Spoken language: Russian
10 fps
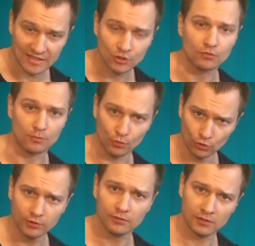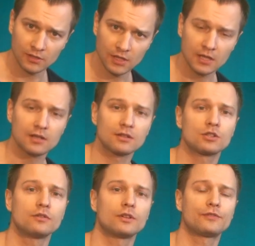Снова пул,
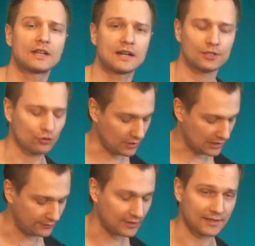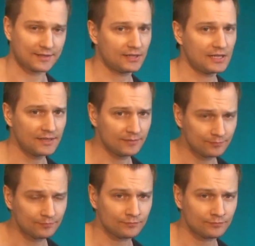снова вторая струна, 12 лад,